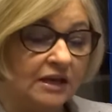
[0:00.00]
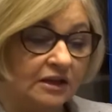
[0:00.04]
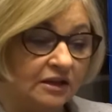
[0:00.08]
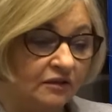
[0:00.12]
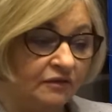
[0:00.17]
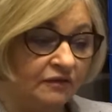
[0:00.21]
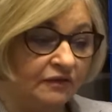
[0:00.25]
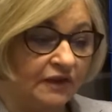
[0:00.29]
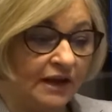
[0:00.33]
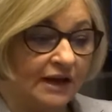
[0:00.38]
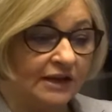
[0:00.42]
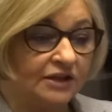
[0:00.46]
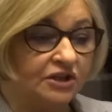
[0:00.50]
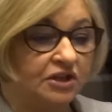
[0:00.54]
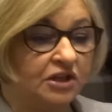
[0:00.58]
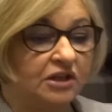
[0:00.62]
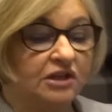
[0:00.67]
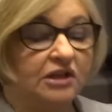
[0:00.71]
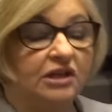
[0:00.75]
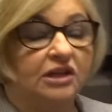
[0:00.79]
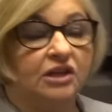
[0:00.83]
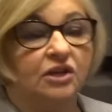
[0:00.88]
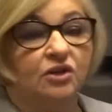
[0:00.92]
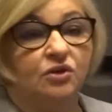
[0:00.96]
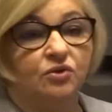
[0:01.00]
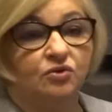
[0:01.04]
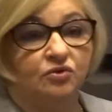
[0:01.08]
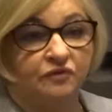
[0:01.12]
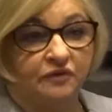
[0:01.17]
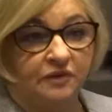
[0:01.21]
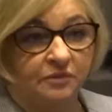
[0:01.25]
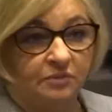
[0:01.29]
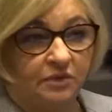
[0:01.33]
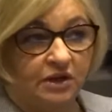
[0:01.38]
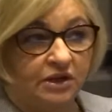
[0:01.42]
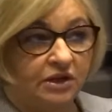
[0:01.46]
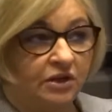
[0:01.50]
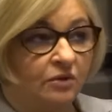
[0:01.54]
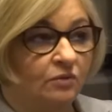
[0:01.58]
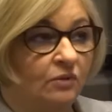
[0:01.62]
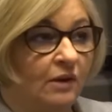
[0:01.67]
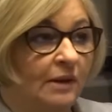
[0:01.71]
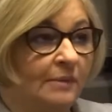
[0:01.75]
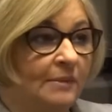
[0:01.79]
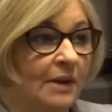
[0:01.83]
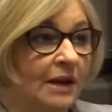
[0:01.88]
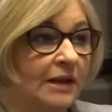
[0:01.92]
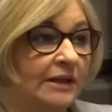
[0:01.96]
Dwa czynniki już
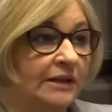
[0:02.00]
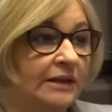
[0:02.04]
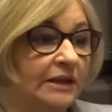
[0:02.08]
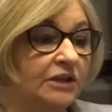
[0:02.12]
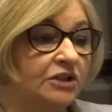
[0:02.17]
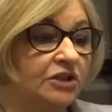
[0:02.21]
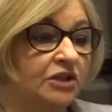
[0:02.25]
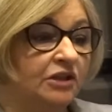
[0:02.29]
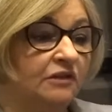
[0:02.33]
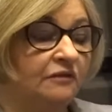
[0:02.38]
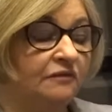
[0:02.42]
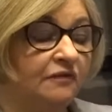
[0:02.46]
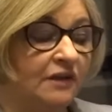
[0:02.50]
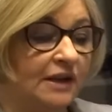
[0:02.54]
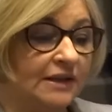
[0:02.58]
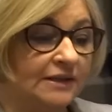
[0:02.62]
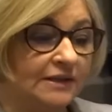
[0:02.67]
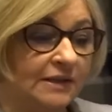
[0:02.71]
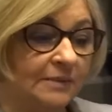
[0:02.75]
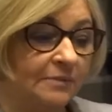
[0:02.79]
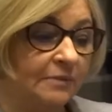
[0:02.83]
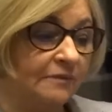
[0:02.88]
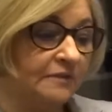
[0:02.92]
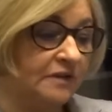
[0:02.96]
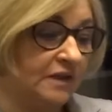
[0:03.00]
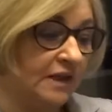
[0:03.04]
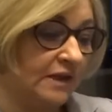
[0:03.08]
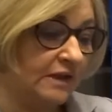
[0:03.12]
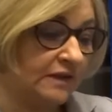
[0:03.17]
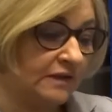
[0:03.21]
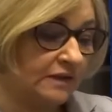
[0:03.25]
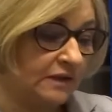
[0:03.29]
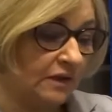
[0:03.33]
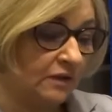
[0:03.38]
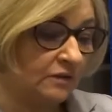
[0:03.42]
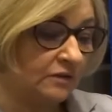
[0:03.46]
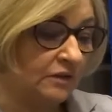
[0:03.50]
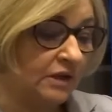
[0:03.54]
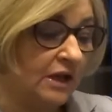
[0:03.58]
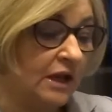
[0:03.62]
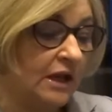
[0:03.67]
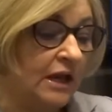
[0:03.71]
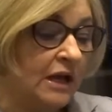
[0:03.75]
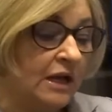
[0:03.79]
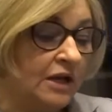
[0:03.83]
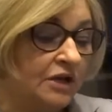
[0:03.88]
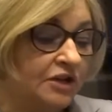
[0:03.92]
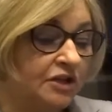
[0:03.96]
wymieniłam, ale też inflacja powstaje stąd,
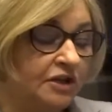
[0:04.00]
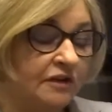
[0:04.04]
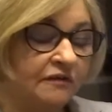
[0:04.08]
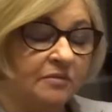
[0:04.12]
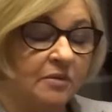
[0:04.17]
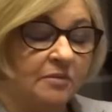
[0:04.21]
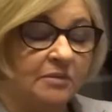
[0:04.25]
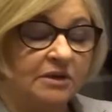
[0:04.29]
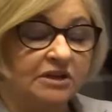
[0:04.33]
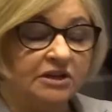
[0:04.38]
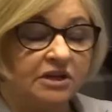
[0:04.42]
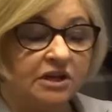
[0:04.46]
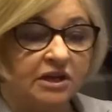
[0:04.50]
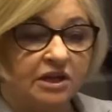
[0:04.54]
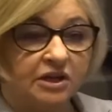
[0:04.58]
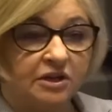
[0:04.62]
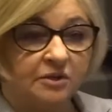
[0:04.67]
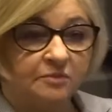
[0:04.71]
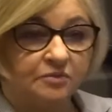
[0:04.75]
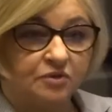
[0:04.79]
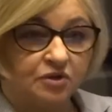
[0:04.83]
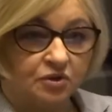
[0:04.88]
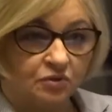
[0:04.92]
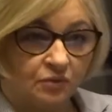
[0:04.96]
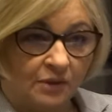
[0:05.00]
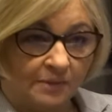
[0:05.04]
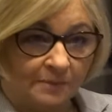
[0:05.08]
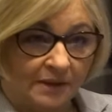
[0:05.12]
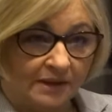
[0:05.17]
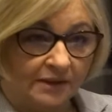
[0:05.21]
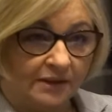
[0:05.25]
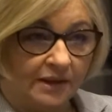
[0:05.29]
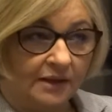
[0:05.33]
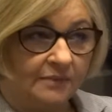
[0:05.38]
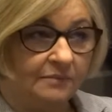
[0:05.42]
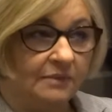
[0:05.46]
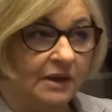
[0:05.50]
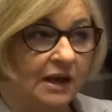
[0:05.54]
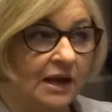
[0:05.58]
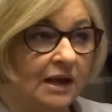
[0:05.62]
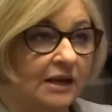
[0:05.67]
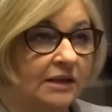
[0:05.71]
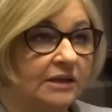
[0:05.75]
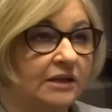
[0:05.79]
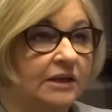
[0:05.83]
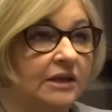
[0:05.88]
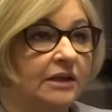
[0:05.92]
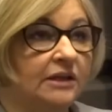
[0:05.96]
że w momencie, kiedy przyszła
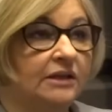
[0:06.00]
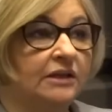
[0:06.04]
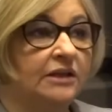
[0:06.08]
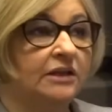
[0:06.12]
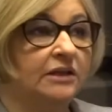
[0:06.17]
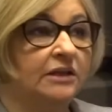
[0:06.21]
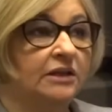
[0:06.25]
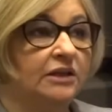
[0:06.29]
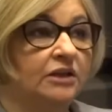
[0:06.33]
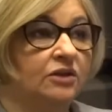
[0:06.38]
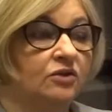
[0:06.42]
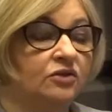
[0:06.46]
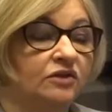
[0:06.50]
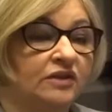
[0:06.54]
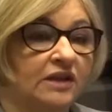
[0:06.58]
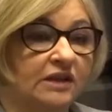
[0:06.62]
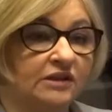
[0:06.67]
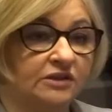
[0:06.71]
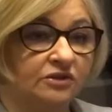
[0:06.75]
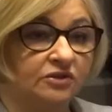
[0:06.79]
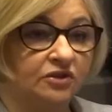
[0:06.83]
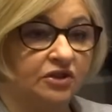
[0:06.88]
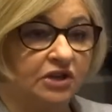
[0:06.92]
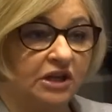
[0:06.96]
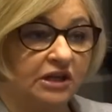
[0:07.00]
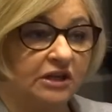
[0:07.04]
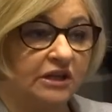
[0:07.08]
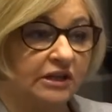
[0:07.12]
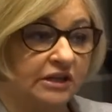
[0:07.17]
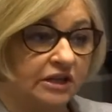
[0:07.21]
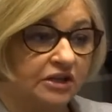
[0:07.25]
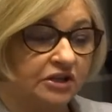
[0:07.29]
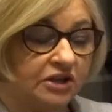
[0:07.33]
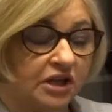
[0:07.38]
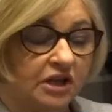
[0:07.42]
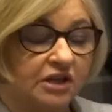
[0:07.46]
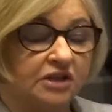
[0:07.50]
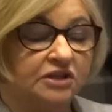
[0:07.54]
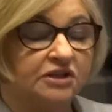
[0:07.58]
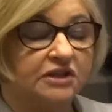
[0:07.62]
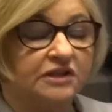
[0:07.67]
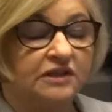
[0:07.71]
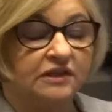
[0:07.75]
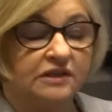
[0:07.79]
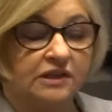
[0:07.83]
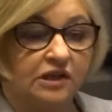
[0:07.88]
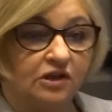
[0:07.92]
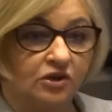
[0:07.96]
pandemia, kiedy to zagrożenie, też ten
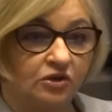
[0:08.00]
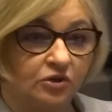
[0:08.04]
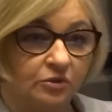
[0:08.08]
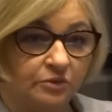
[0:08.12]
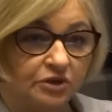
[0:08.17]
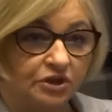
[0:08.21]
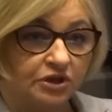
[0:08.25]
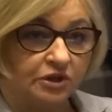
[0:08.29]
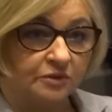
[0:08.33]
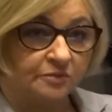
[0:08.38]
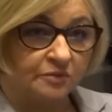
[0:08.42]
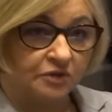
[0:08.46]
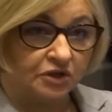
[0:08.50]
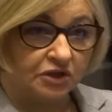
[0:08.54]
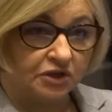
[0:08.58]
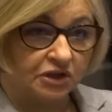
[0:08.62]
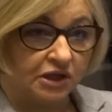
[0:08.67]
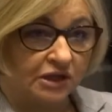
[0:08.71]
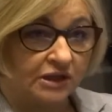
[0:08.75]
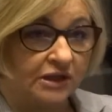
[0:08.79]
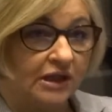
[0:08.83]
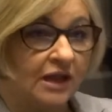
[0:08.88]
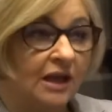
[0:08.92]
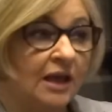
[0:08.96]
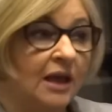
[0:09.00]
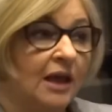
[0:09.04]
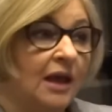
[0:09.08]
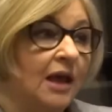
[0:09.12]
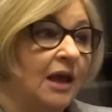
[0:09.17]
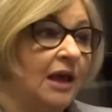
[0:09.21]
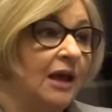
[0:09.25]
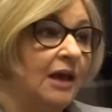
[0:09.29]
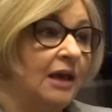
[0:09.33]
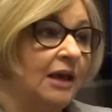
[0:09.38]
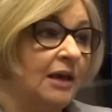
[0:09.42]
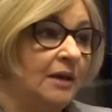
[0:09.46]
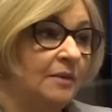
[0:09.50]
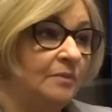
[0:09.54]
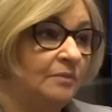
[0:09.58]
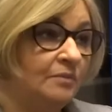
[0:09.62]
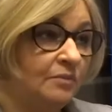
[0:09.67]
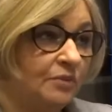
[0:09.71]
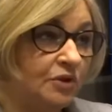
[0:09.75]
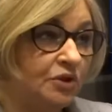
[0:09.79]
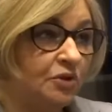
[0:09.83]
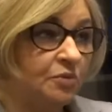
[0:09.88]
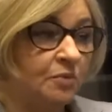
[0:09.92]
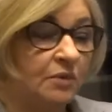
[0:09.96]
kryzys ekonomiczny przyszedł, e,
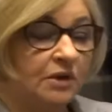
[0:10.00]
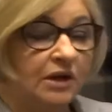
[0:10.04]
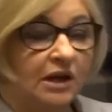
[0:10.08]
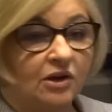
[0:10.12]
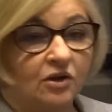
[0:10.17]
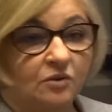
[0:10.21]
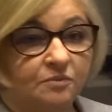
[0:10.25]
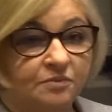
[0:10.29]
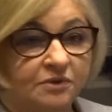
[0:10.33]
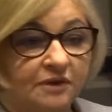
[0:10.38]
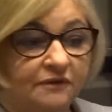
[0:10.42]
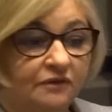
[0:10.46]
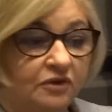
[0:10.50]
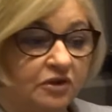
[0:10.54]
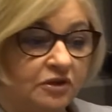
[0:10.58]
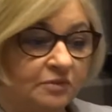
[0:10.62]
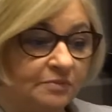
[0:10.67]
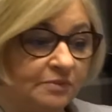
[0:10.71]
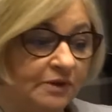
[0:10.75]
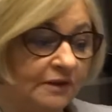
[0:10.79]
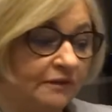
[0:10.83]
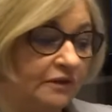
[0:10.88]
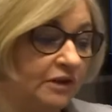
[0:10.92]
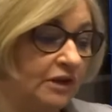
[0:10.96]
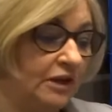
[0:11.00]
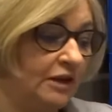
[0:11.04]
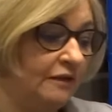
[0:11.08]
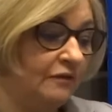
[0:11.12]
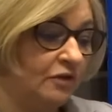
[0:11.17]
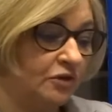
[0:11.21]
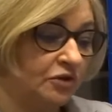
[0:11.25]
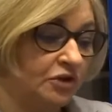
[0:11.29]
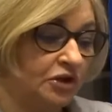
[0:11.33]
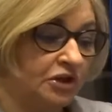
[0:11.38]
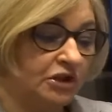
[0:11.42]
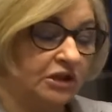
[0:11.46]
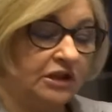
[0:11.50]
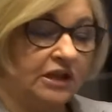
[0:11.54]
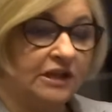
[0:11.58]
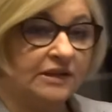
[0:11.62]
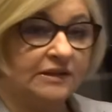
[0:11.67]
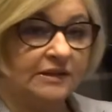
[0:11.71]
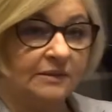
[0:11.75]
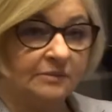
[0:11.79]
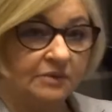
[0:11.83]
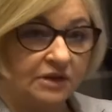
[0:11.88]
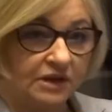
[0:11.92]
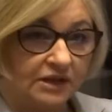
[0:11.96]
myśmy jako Prawo i Sprawiedliwość nie
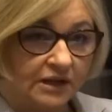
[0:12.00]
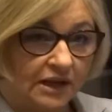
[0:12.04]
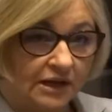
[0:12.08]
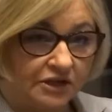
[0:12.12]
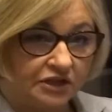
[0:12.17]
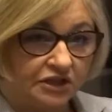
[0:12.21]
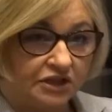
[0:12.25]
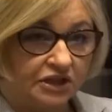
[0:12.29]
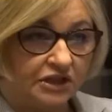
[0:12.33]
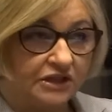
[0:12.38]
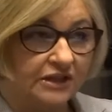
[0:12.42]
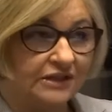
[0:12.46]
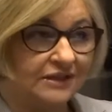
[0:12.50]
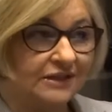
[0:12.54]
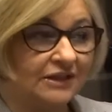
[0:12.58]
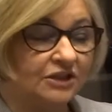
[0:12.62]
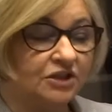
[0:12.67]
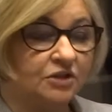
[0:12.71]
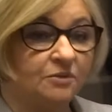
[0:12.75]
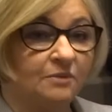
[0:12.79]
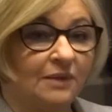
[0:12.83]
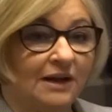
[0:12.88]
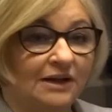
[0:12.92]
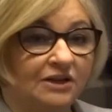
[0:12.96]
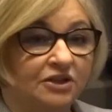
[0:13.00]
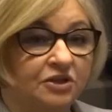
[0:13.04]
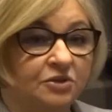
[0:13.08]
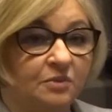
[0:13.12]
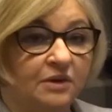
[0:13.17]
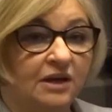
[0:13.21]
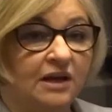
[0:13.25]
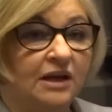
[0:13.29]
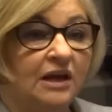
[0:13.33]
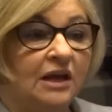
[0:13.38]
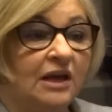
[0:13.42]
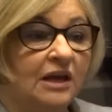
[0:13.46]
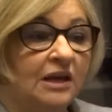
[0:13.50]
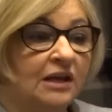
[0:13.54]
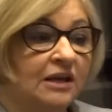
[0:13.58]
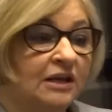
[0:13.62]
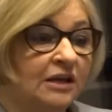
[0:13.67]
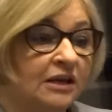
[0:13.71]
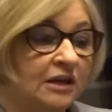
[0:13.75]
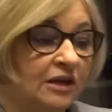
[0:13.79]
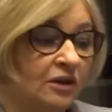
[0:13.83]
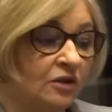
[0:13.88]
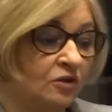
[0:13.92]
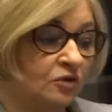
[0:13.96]
zamknęli się, nie zatrzymaliśmy
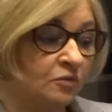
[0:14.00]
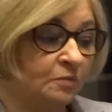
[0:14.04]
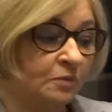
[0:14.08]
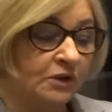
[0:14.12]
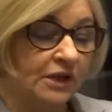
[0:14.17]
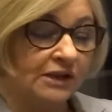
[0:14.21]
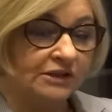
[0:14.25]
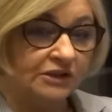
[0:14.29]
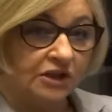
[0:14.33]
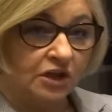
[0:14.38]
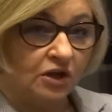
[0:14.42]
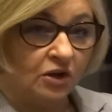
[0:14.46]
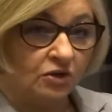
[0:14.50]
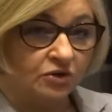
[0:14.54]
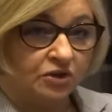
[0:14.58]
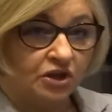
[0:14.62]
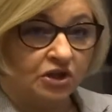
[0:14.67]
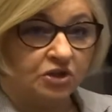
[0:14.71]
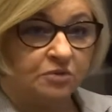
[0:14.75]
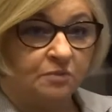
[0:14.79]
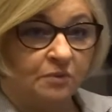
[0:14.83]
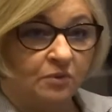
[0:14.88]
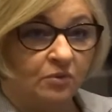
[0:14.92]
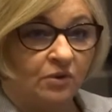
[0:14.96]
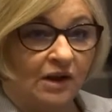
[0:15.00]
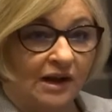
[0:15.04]
e, gospodarki, chociaż był